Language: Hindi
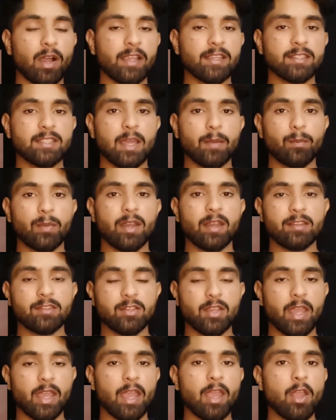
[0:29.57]
टाइम मिनट जो
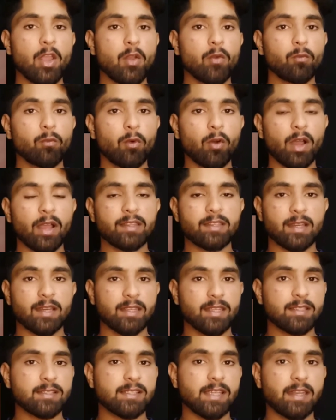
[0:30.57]
है वो
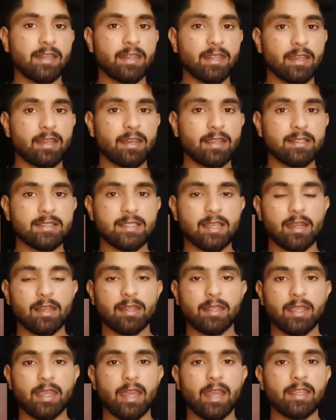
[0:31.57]
अचानक से डिक्रीज कर
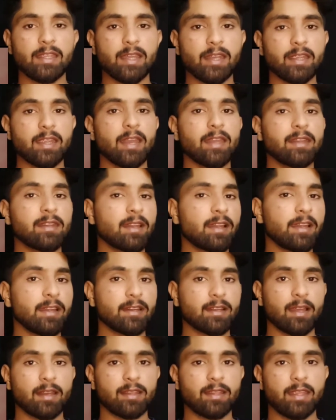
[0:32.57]
दी हैं यानी कि डिलीट
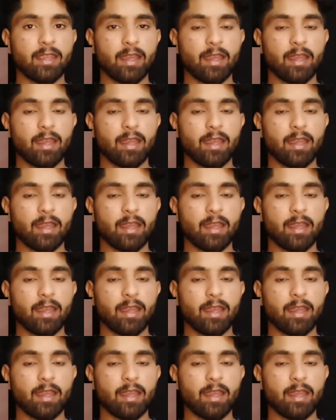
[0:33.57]
कर दी हैं